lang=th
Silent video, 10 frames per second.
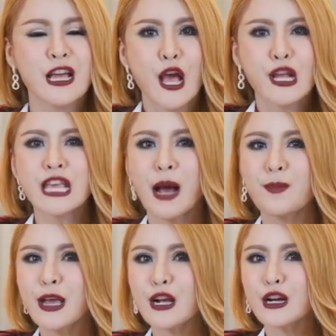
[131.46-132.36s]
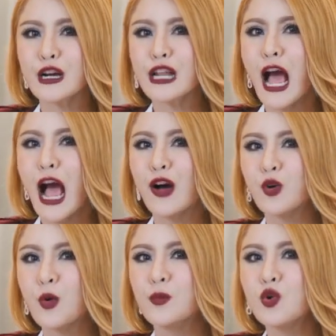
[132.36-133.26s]
ยังไม่เกิดอาร
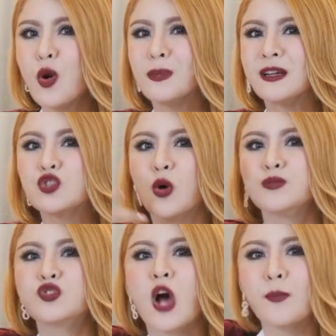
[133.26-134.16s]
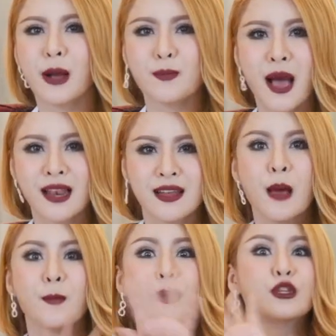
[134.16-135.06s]
มณ์ร่วมไปจมจ่องกับมัน
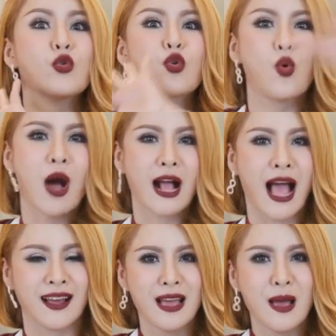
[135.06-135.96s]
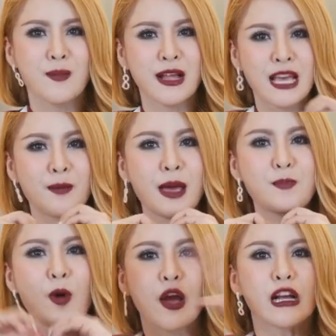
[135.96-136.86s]
ไม่ต้องกลัวค่ะมันยังไม่
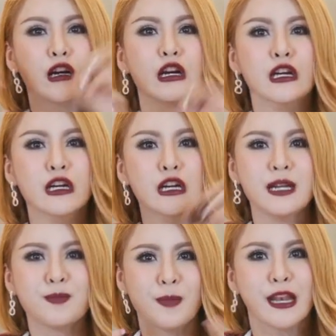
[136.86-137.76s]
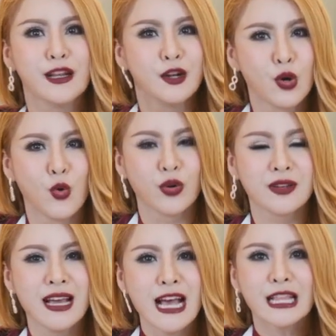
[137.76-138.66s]
ปล่อยคลื่นไปดึงดูด
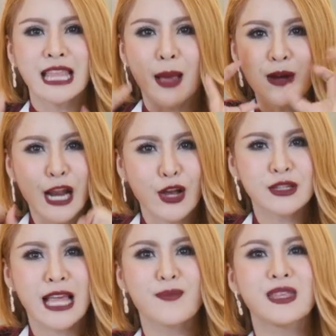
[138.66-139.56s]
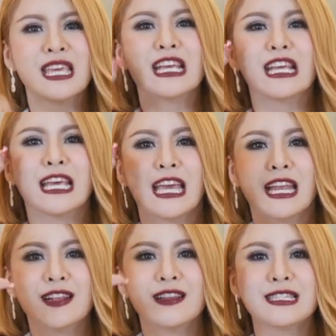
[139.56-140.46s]
แต่เมื่อไหร่ก็ตามที่คิด
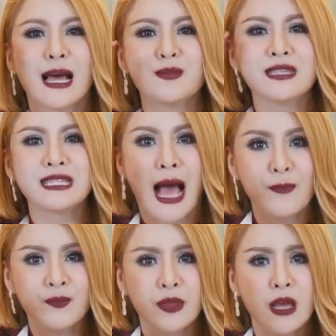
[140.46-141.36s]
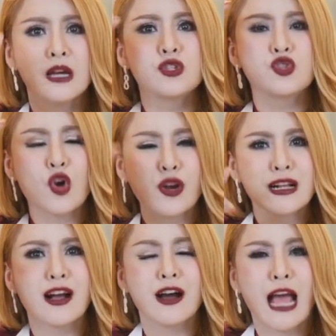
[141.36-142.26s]
ซ้ำๆจน
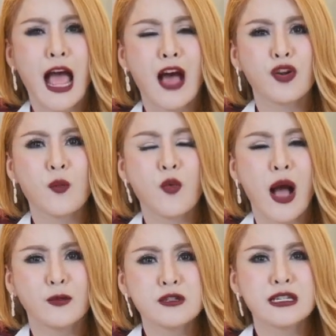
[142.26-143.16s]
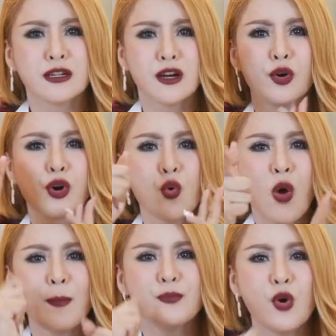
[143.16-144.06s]
เกิดอารมณ์ความรู้สึกร่ว
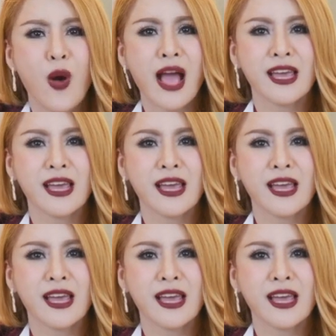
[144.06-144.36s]
มด้วย